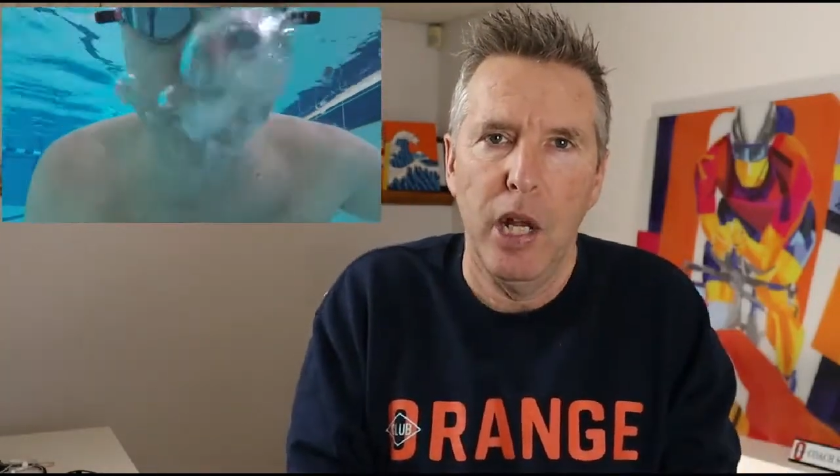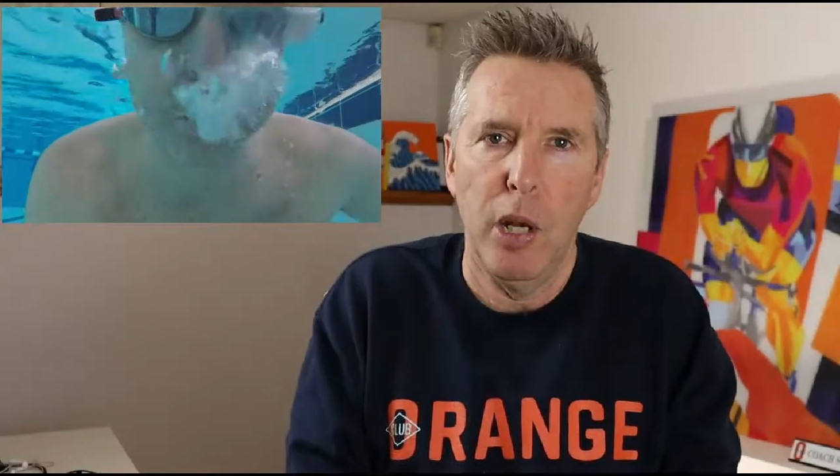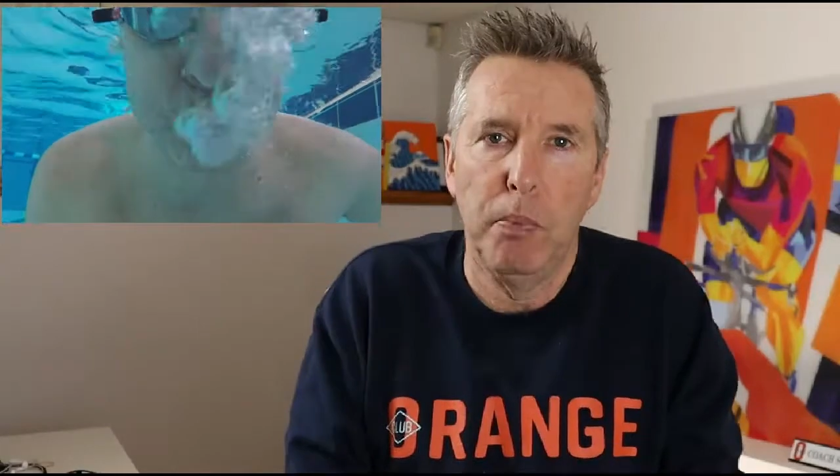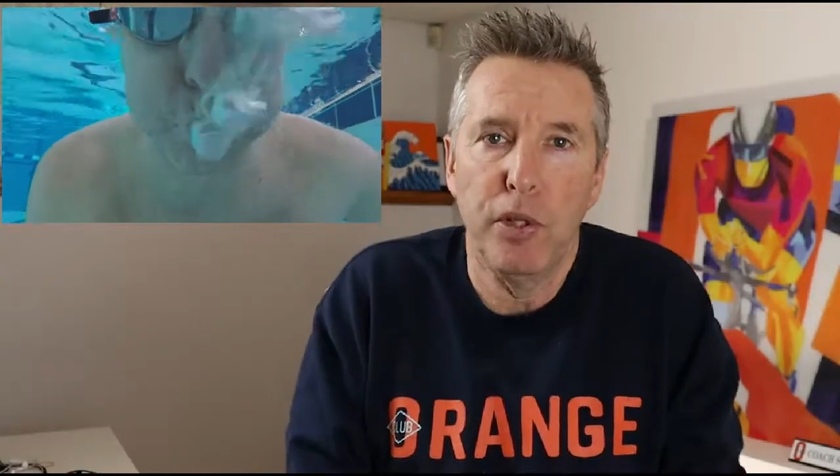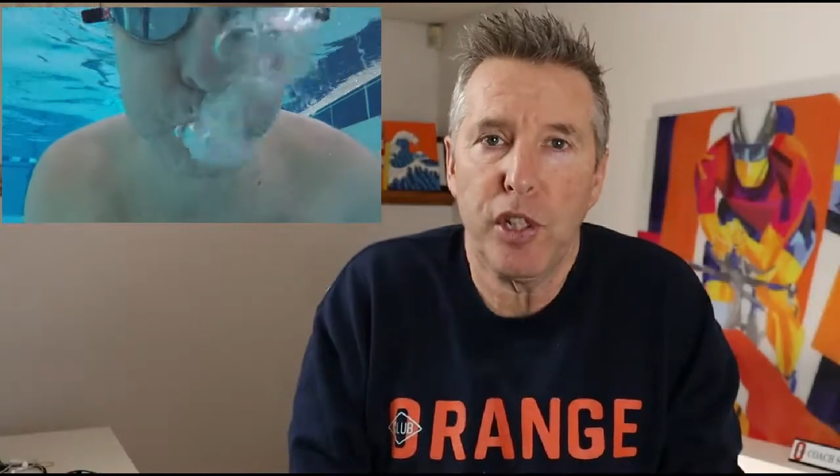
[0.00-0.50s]

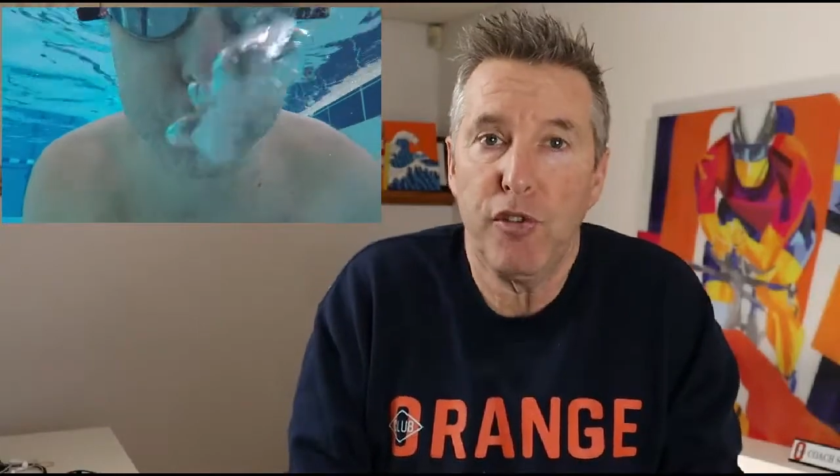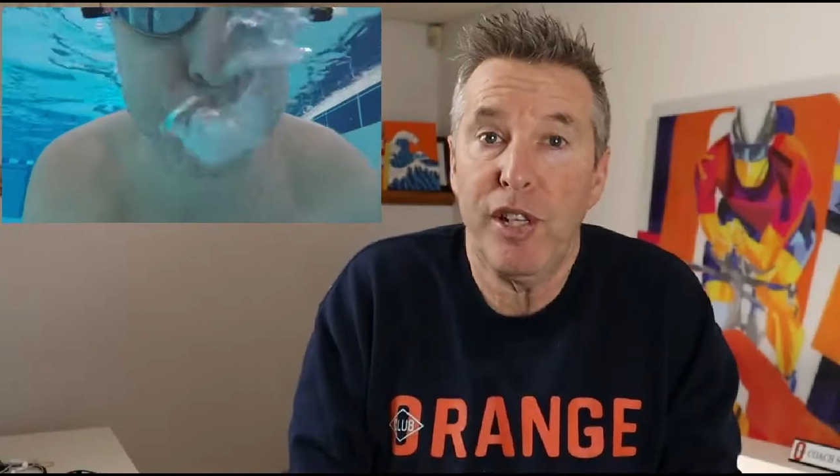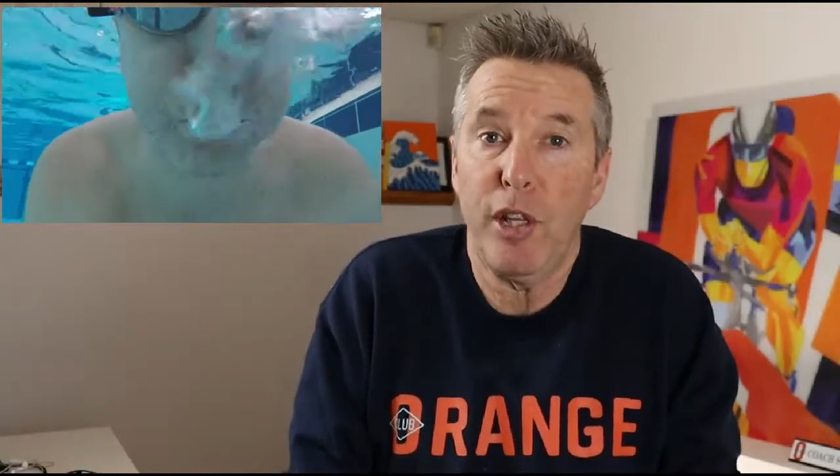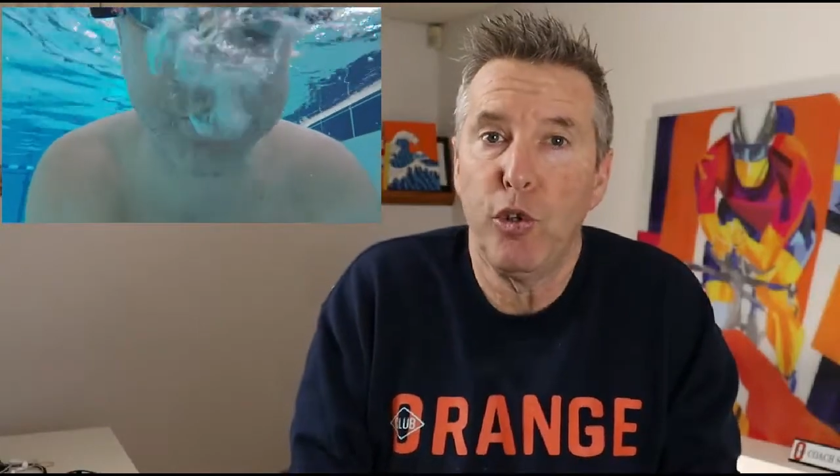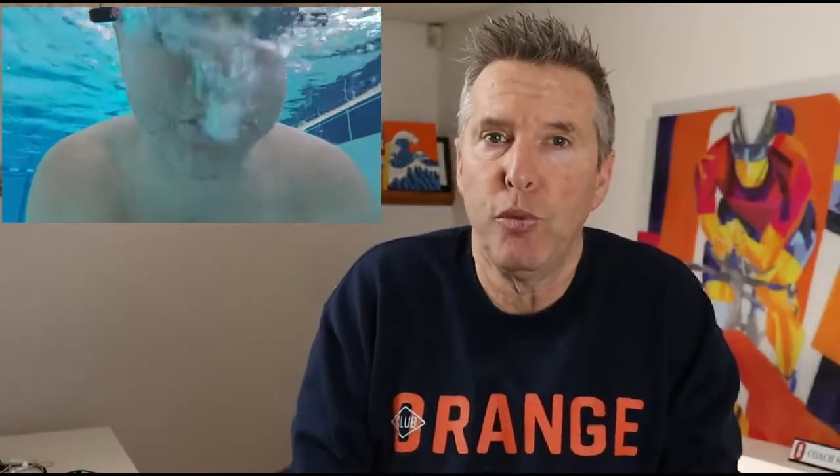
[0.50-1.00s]
de plus que
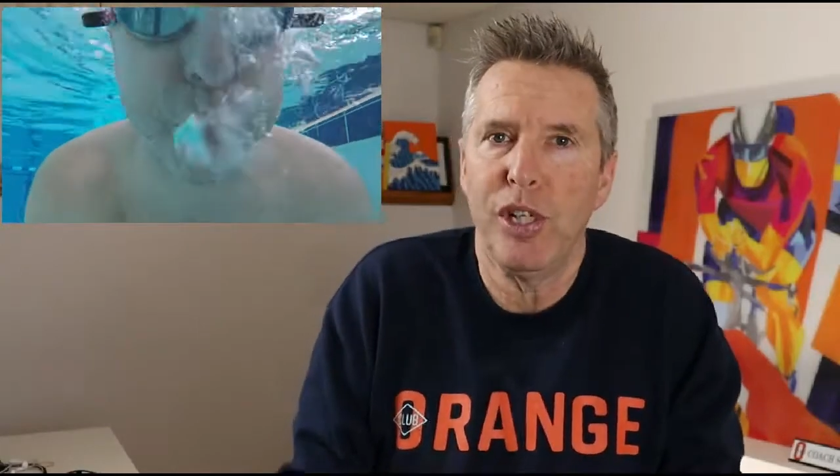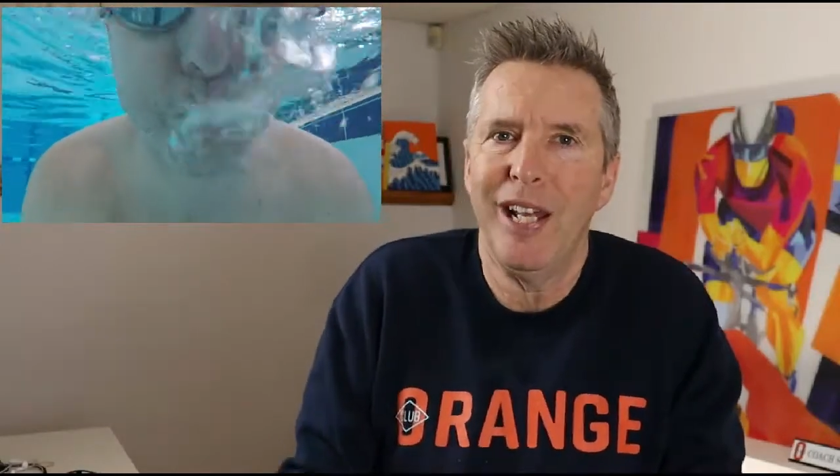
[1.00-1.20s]
vous êtes obligé